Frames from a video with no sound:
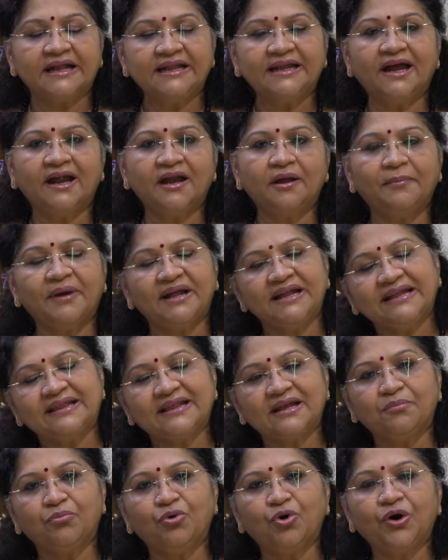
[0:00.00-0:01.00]
கல்யாண
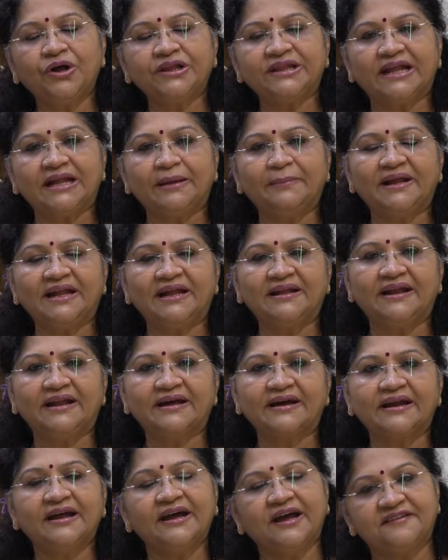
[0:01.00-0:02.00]
மலை திரு மோகன் தலைமையில்
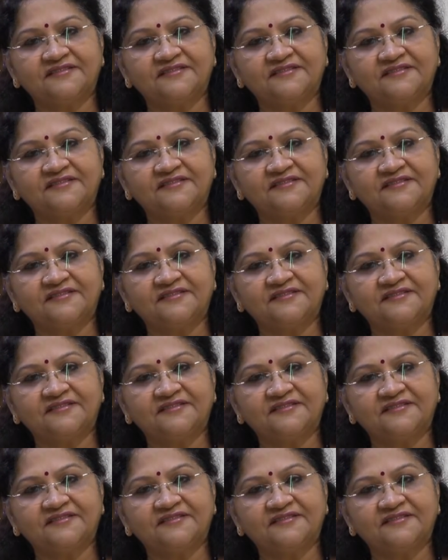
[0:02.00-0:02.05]
நடக்கிற